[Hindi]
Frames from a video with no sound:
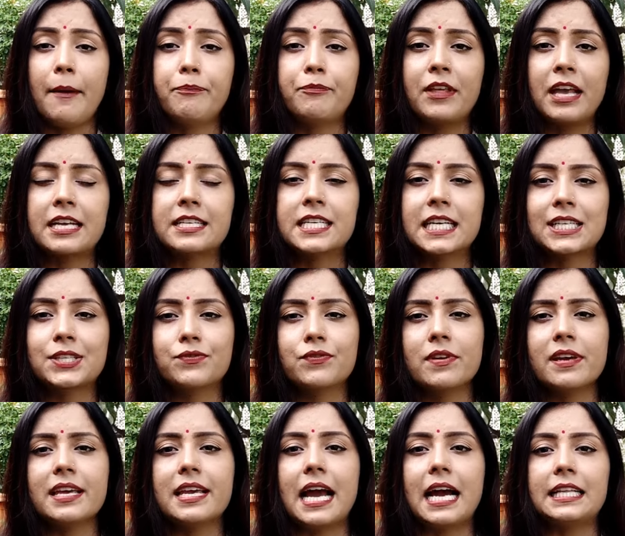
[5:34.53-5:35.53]
अब
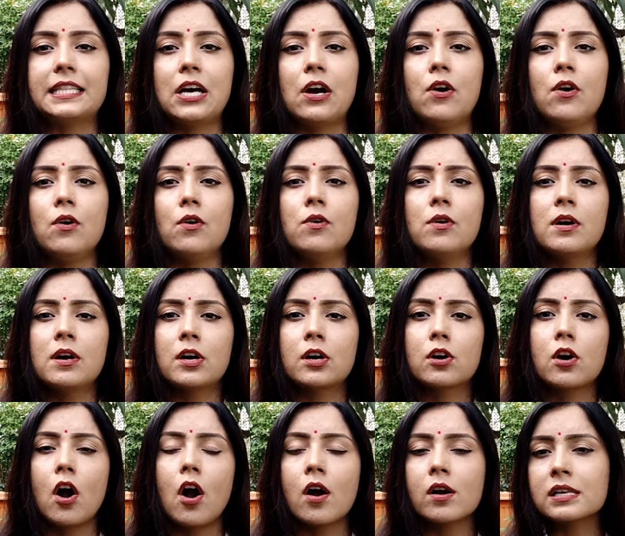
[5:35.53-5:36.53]
तेजस्वी यादव
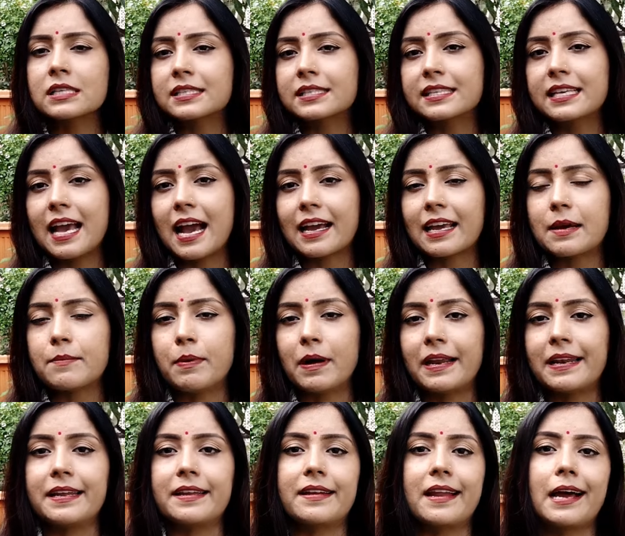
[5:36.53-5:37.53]
कांग्रेस के आगे
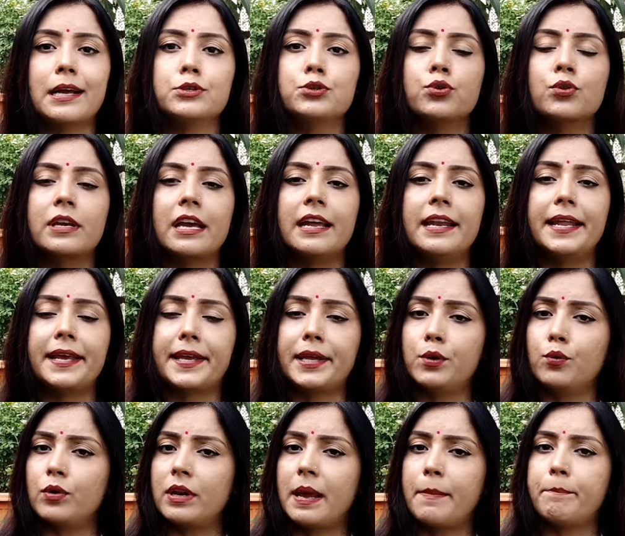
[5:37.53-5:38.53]
भले ना झुके
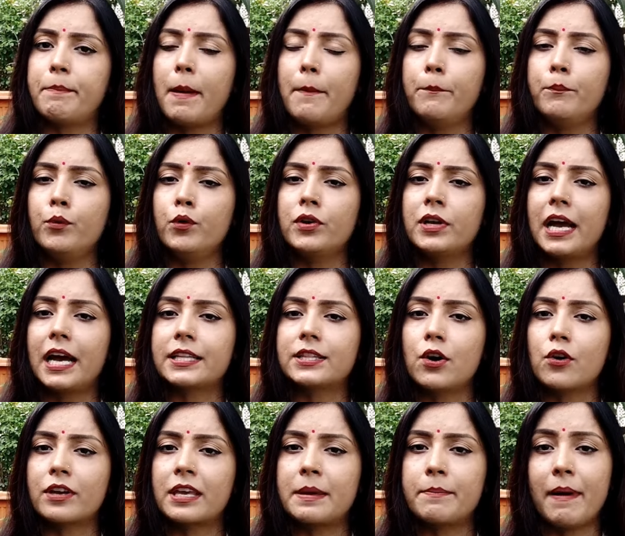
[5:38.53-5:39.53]
लेकिन उन्हें पप्पू
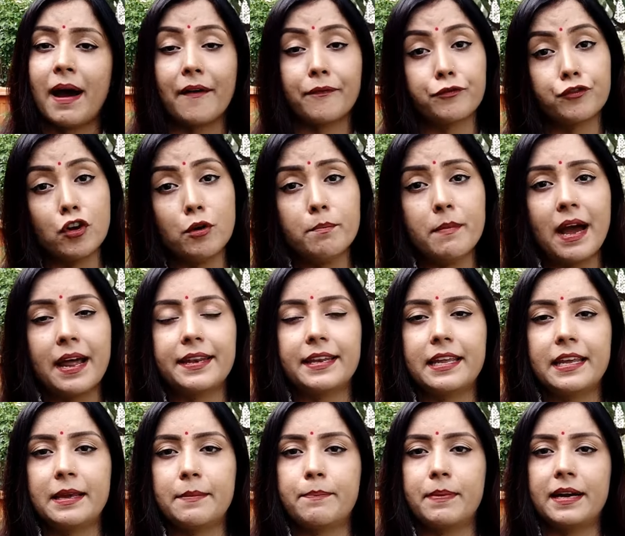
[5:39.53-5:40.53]
यादव की बात तो
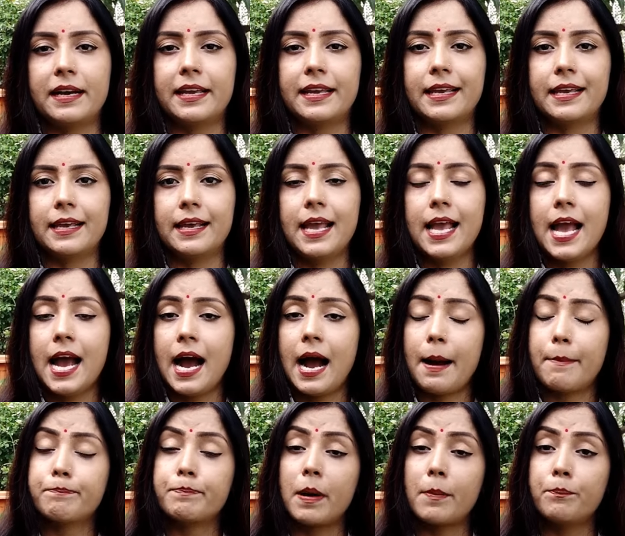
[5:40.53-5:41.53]
माननी ही पड़ेगी
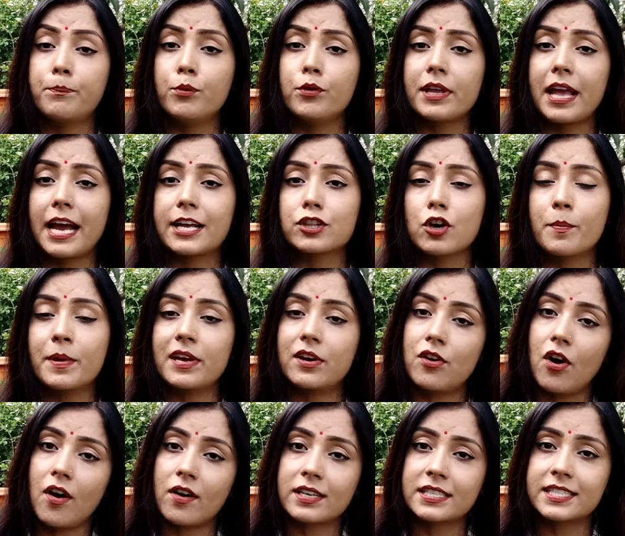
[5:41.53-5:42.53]
अब पप्पू यादव भी
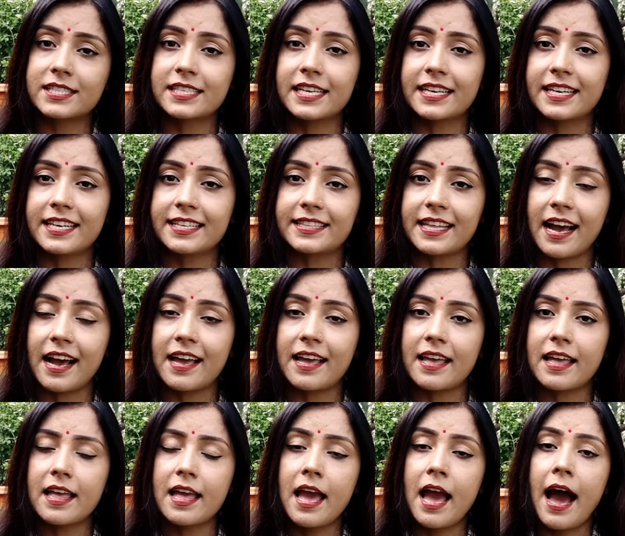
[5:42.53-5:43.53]
कांग्रेस के नेता
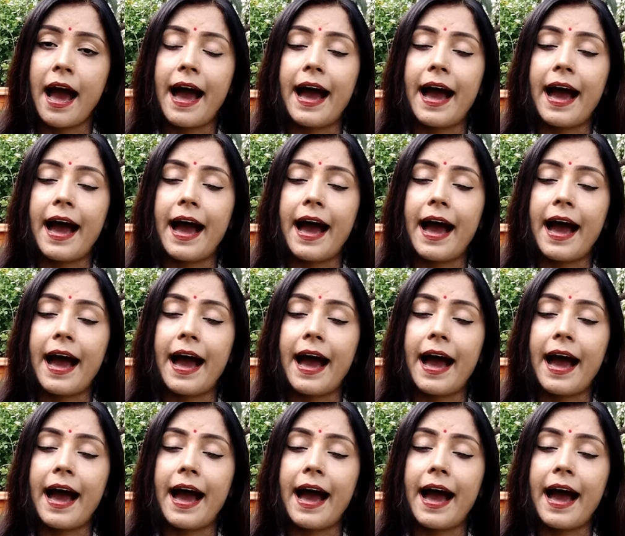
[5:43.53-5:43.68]
हैं